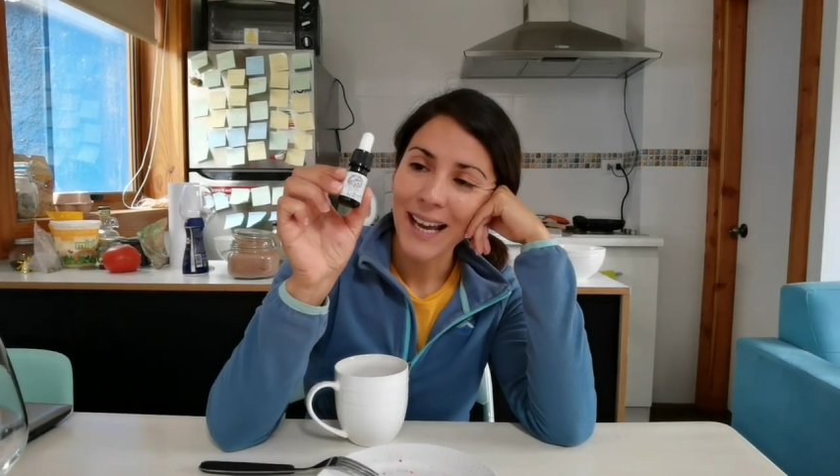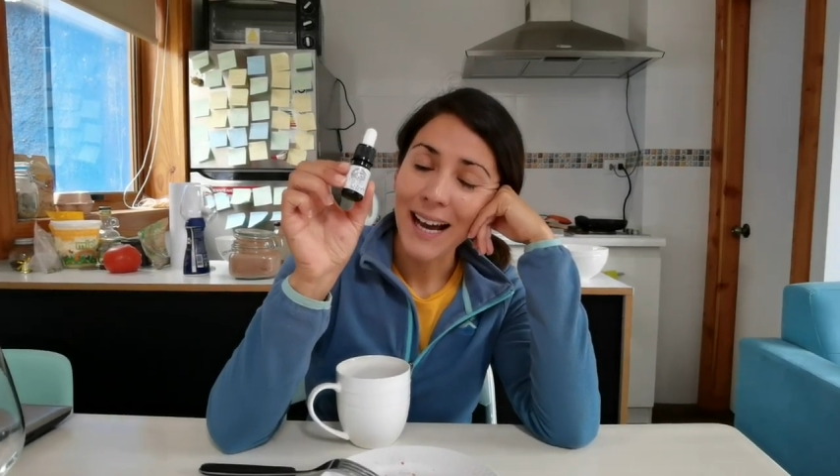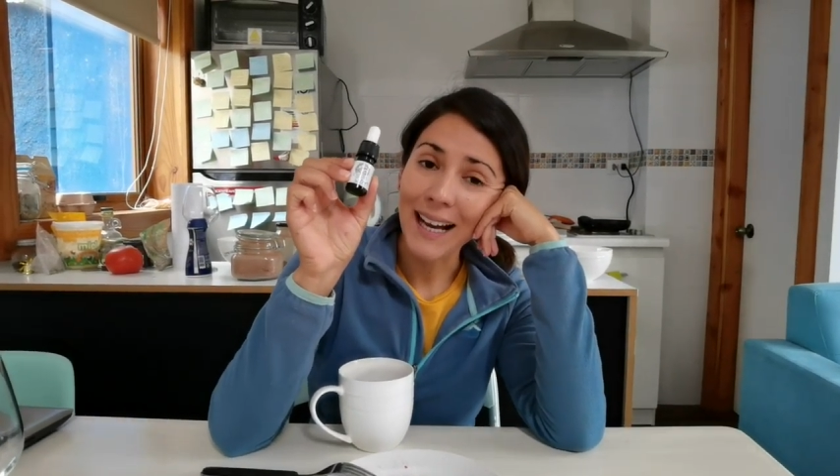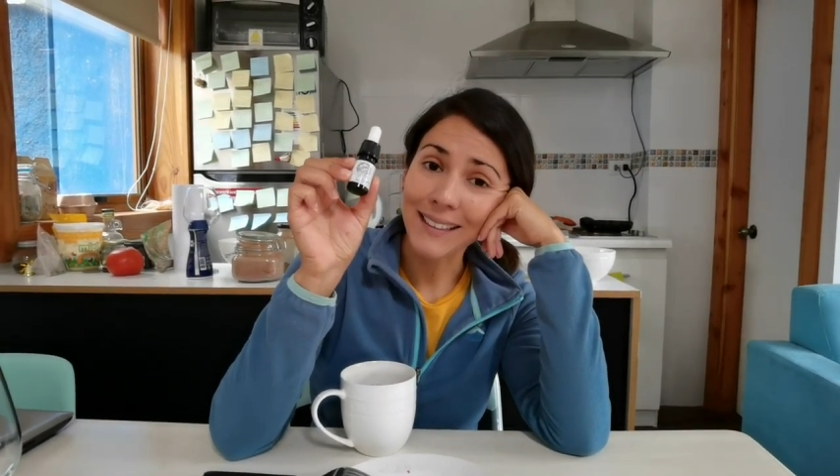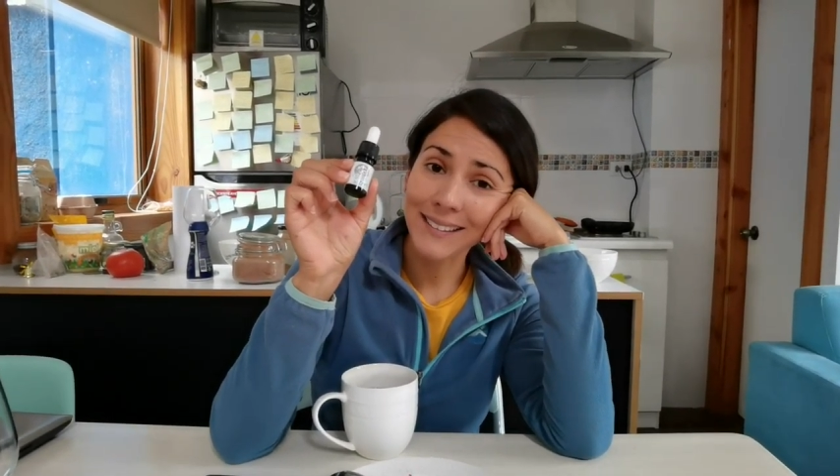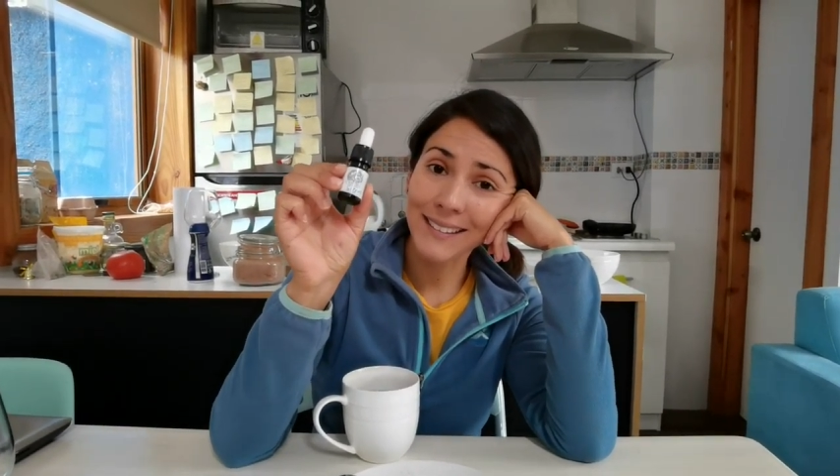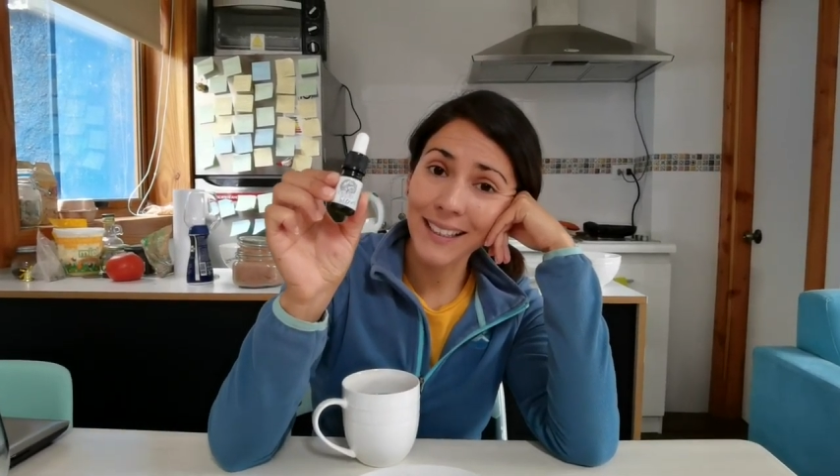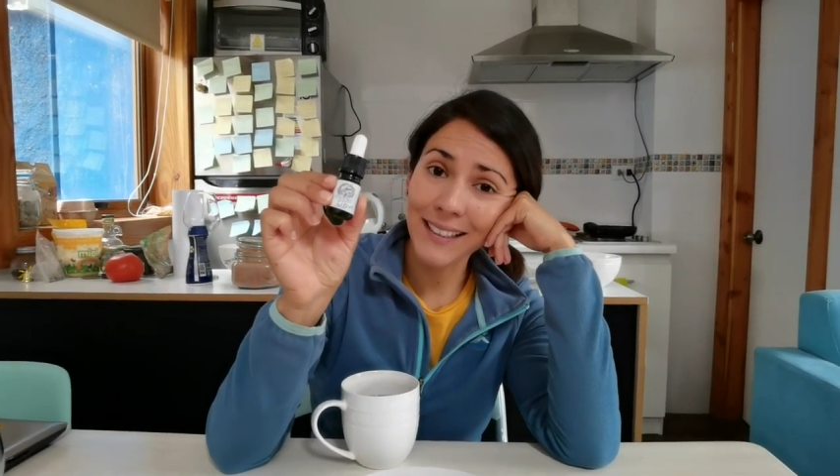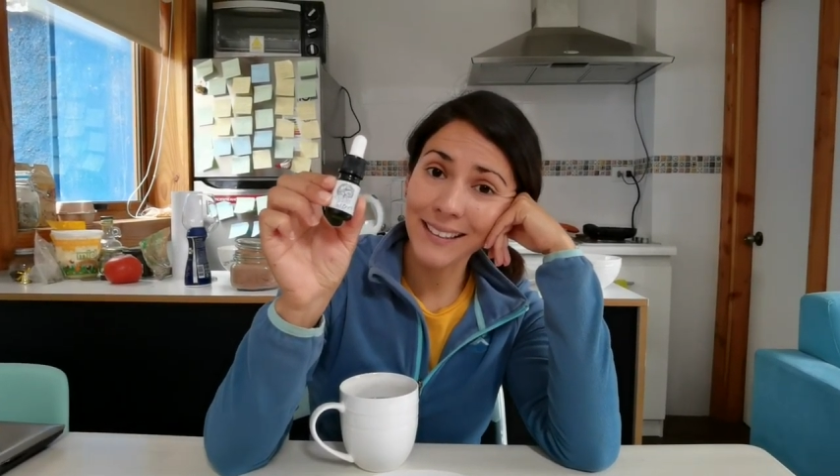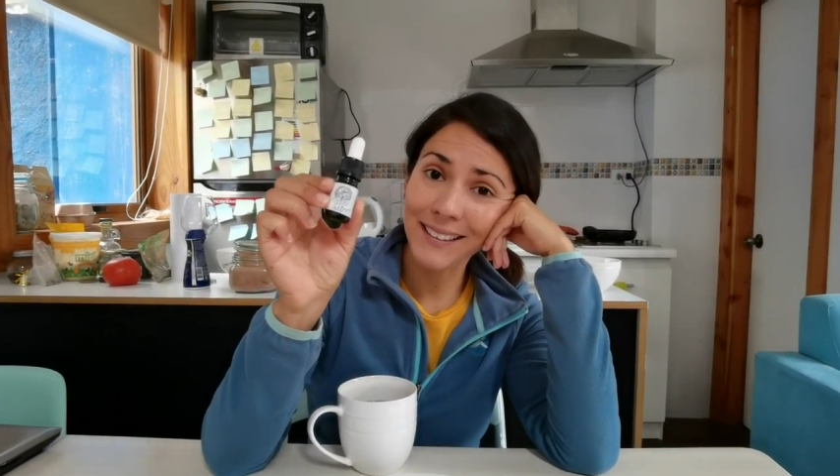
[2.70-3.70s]

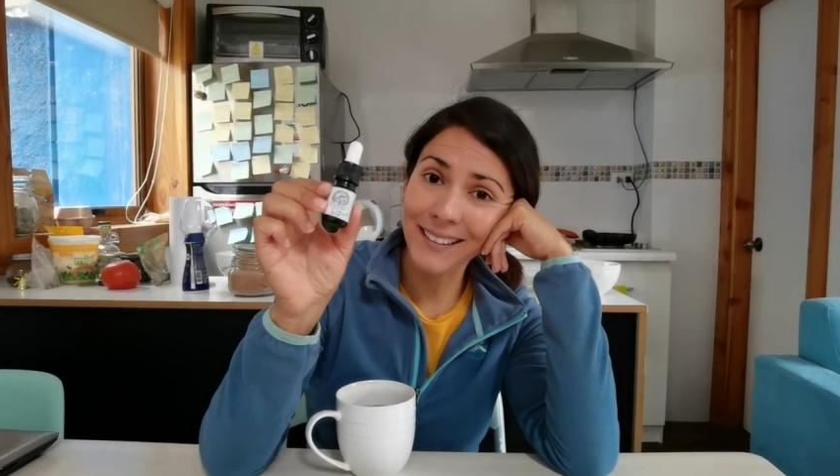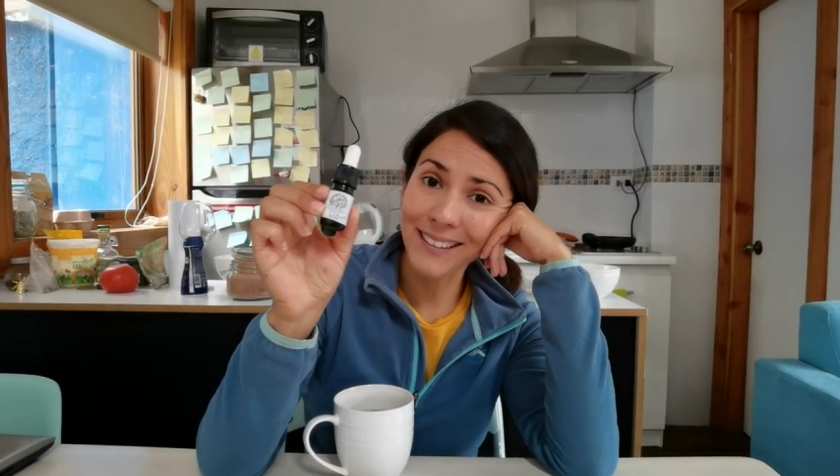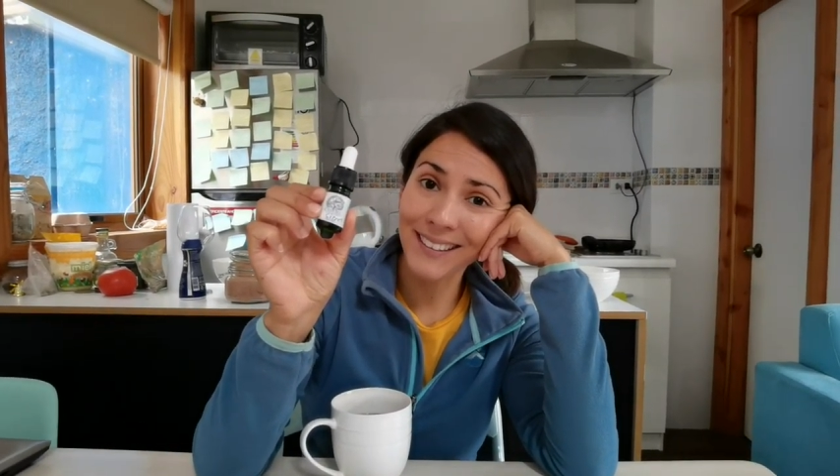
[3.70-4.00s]
Aceite,